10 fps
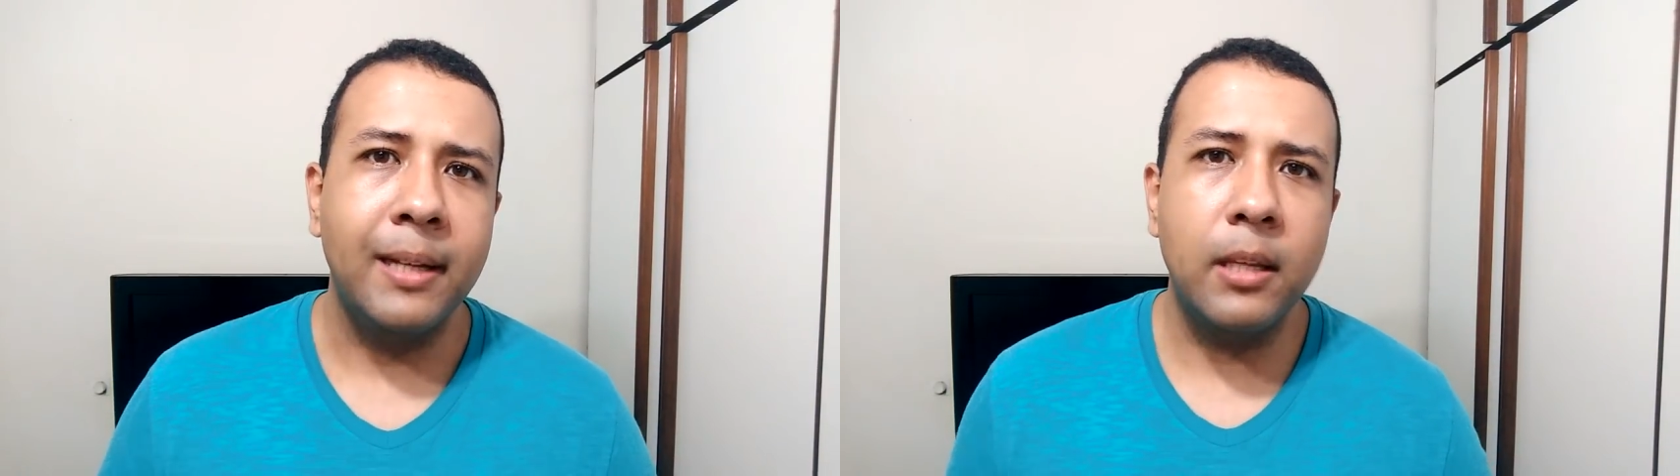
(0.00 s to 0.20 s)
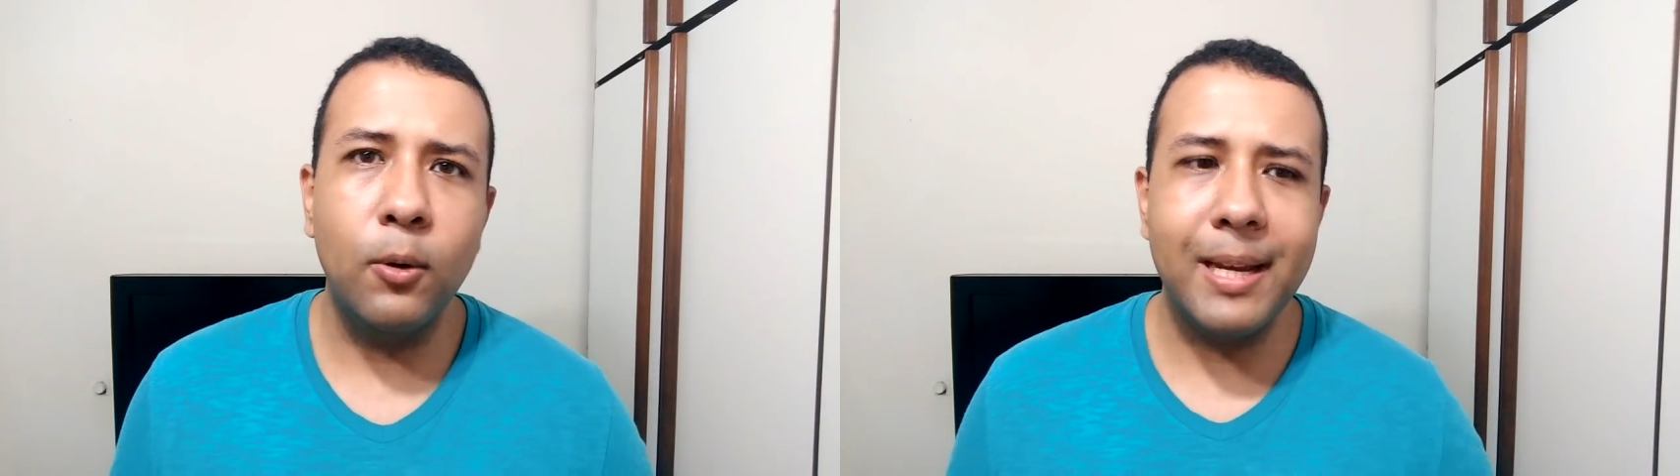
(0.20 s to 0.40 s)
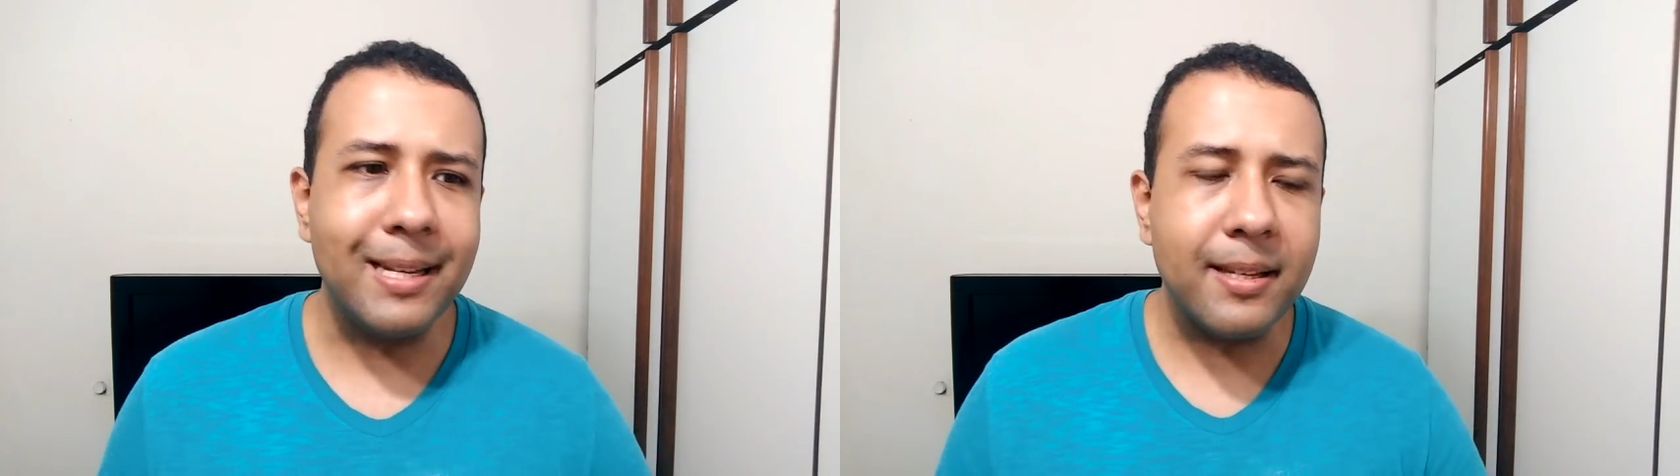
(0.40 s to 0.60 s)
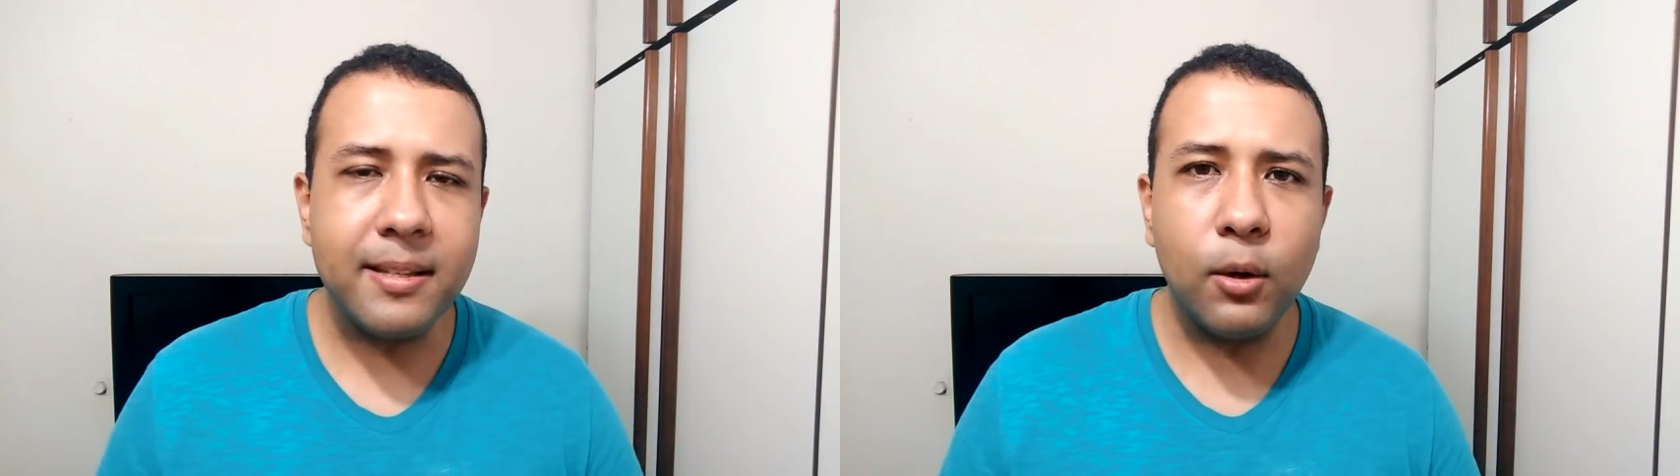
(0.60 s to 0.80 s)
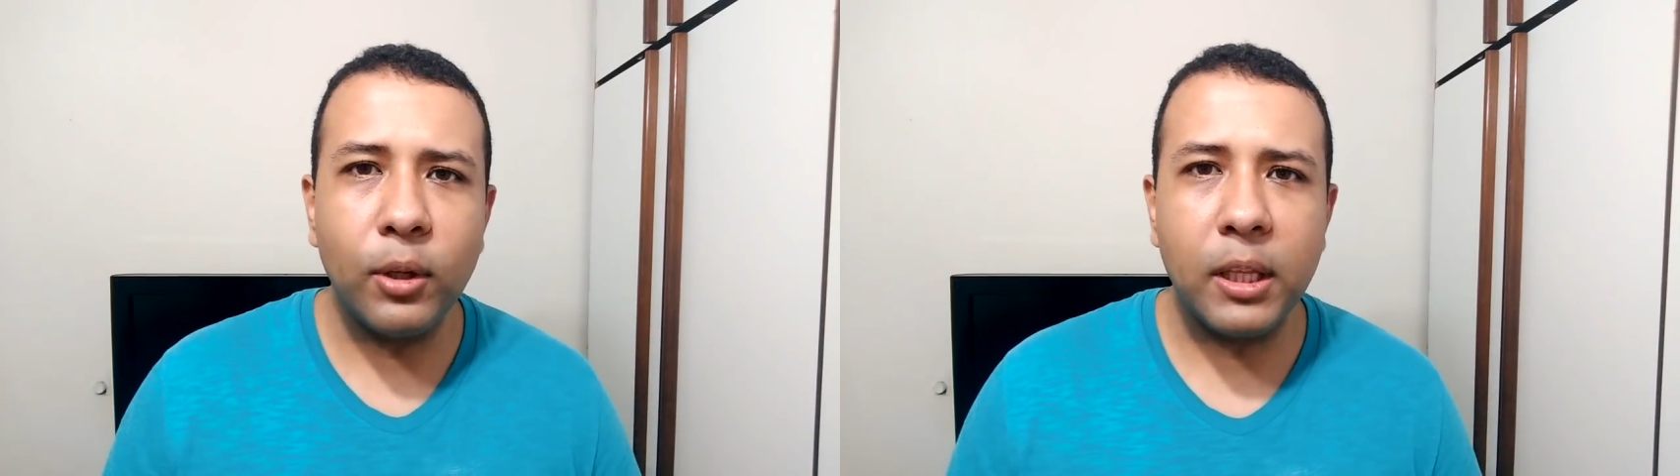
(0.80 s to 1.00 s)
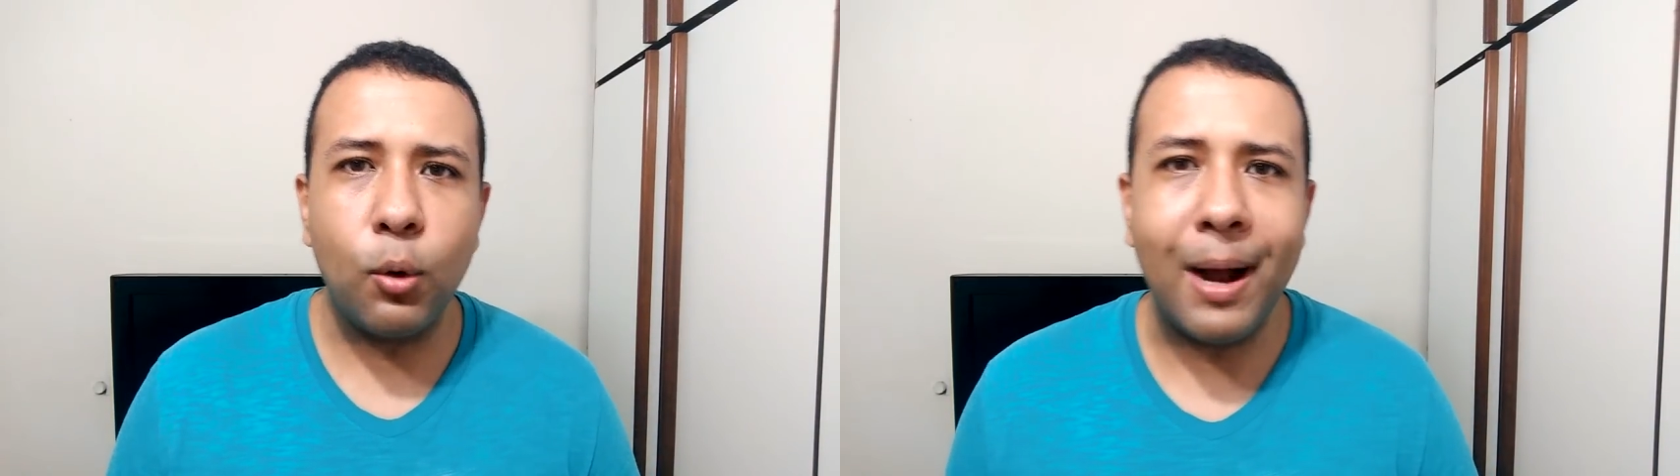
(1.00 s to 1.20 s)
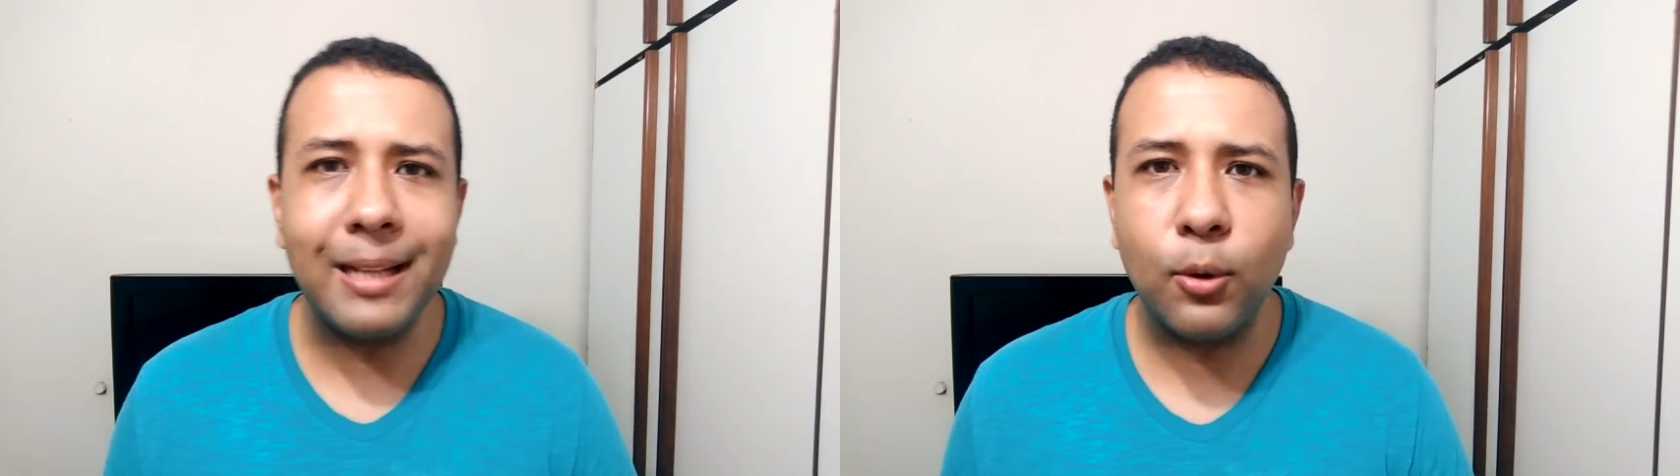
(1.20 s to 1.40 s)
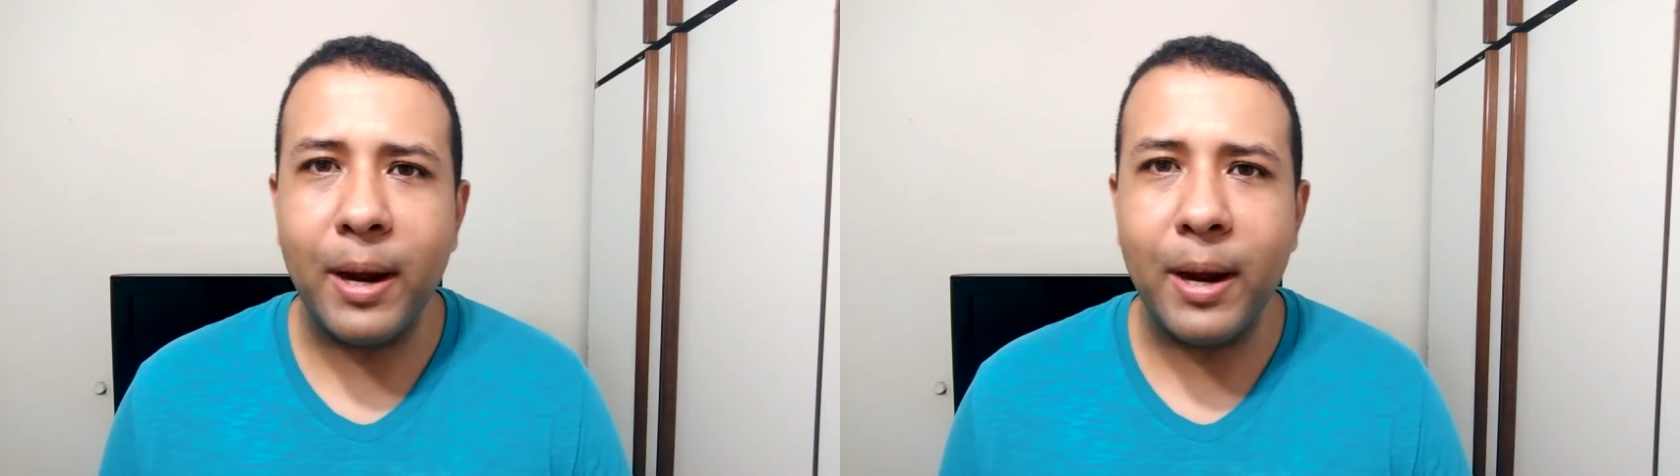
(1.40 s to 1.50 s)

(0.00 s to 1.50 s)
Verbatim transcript: Então, esses 54%,